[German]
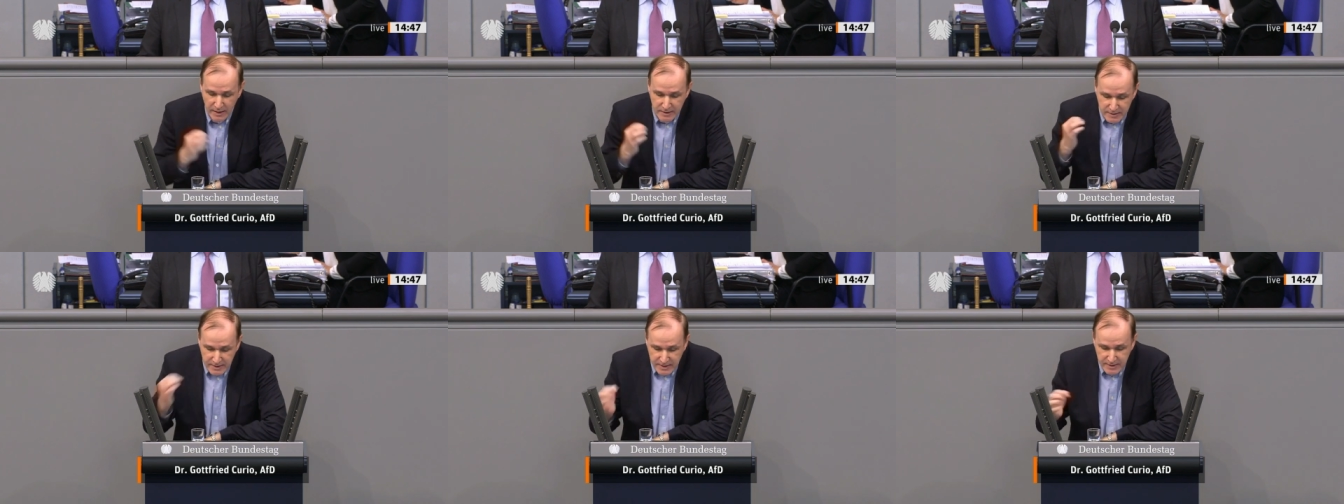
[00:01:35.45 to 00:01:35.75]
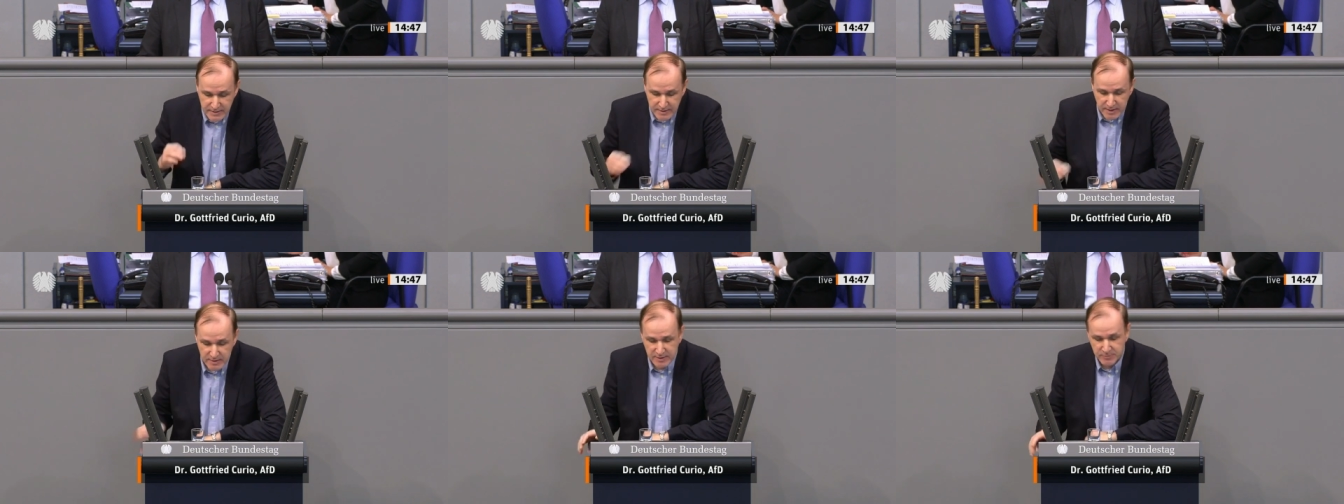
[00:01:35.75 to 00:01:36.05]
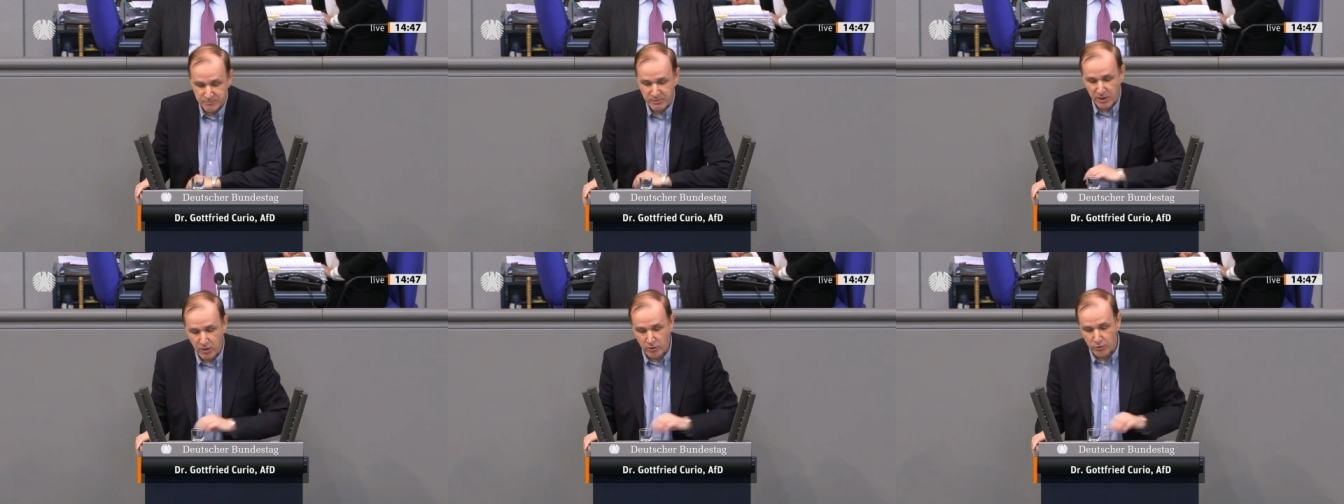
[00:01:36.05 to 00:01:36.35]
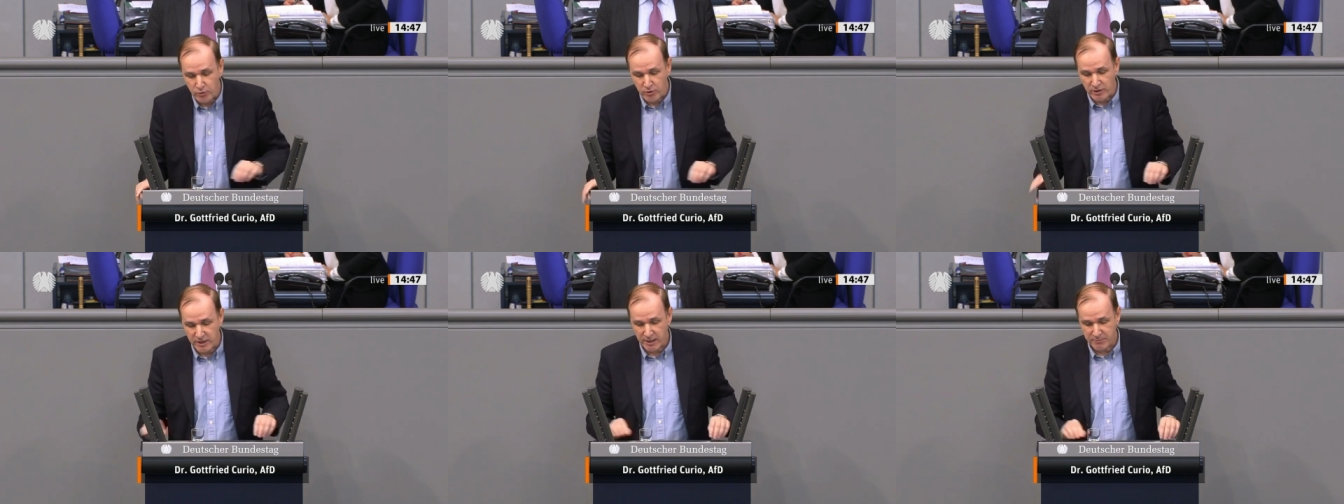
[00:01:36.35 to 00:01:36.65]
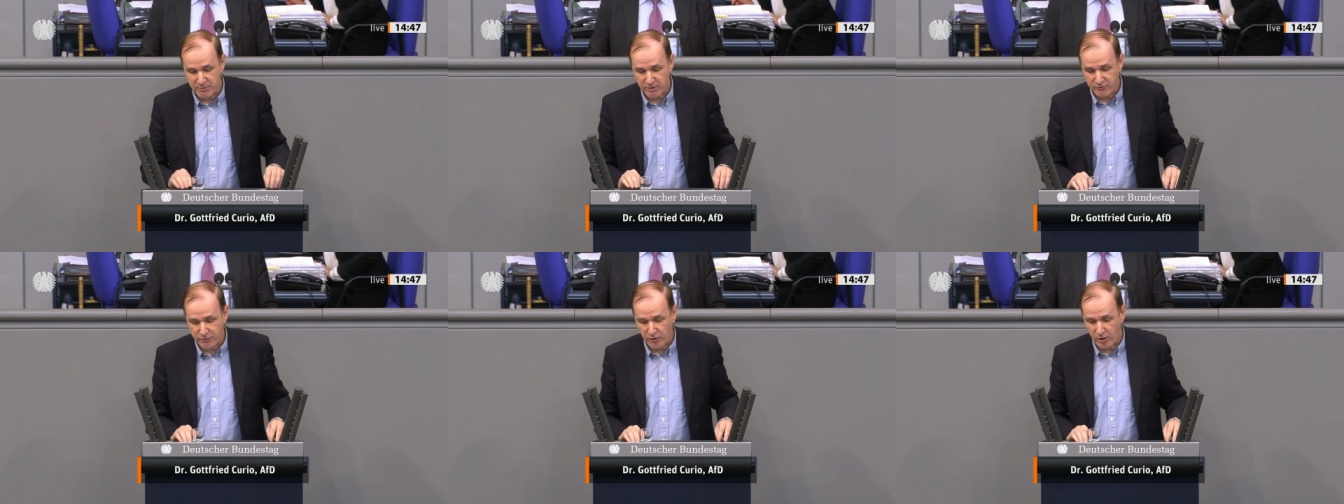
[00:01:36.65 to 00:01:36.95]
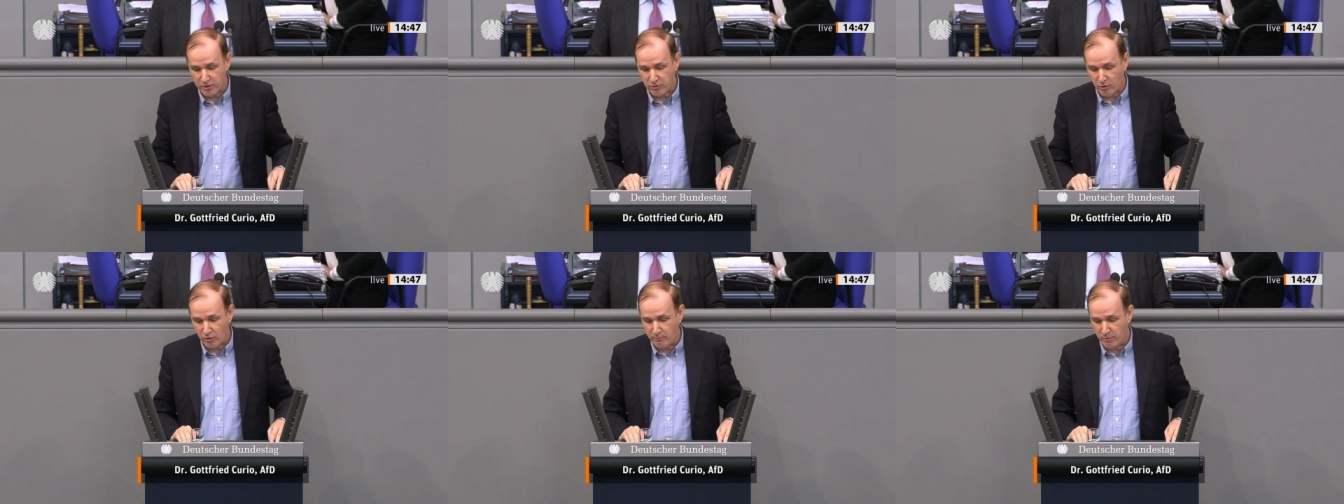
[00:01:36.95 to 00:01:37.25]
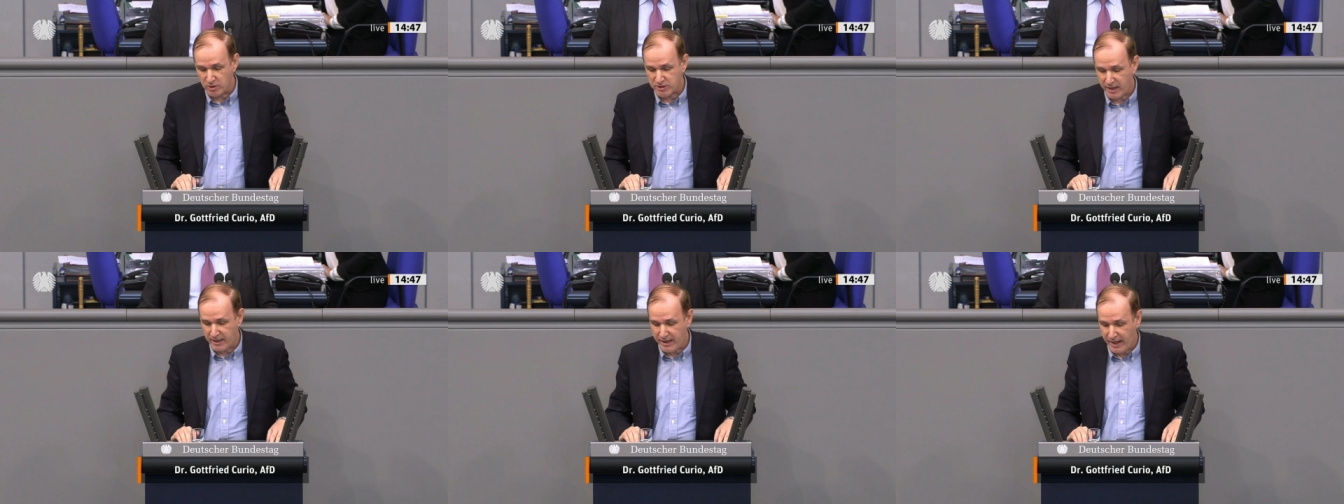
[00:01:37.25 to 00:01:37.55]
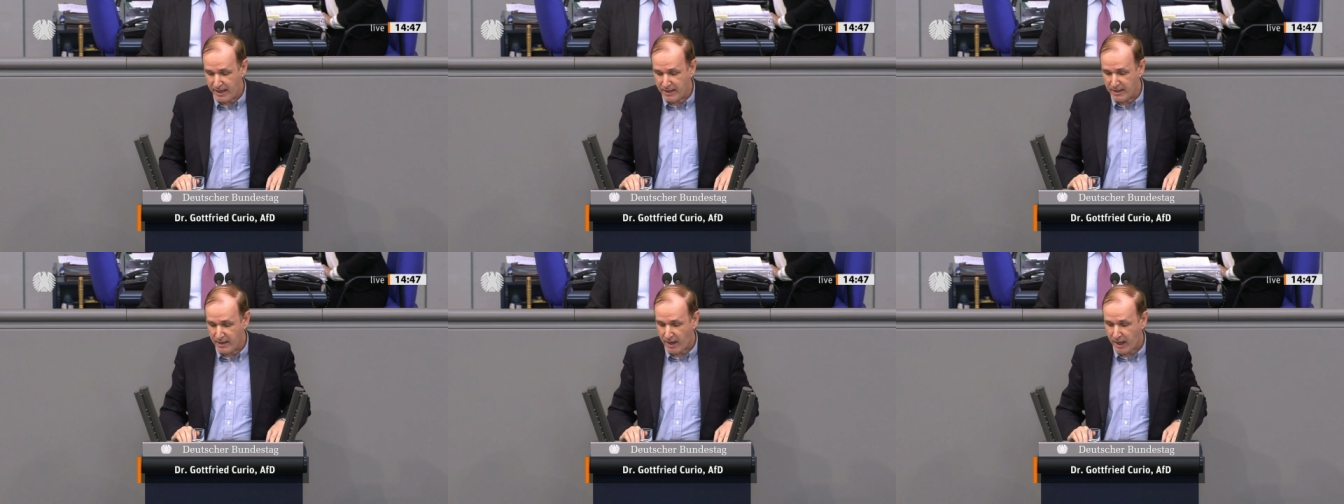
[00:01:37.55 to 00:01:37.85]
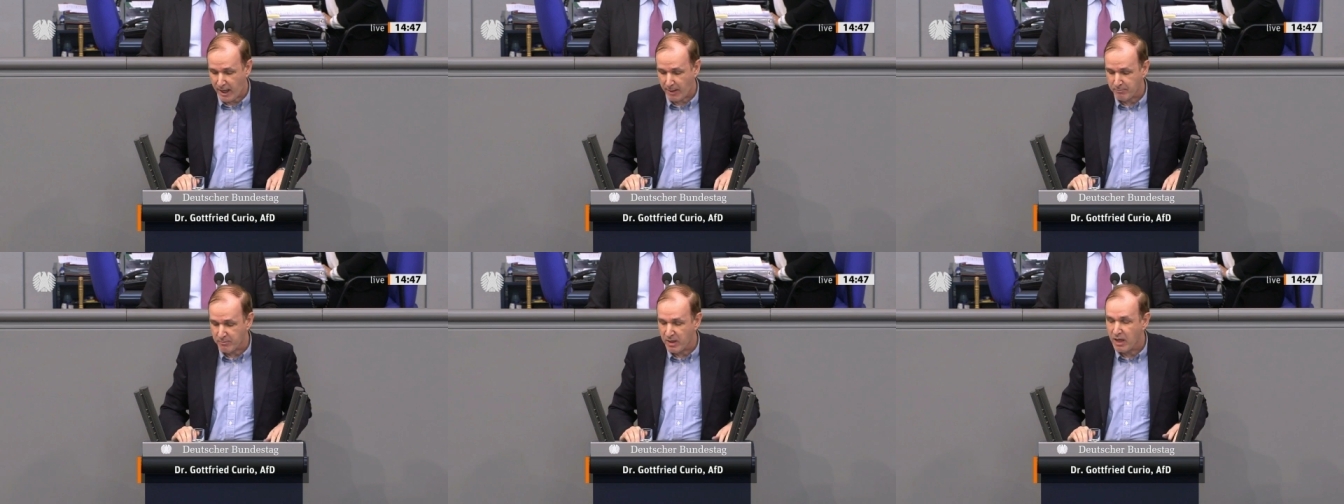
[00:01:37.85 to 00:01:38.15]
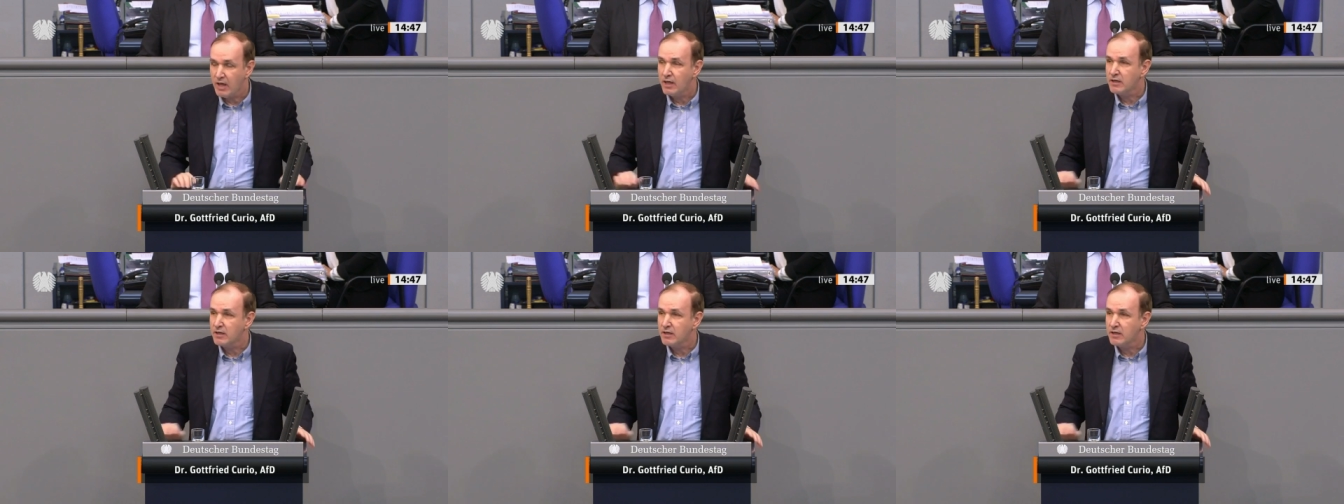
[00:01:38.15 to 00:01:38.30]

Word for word: Dieses Belügen der Bevölkerung muss ein Ende haben.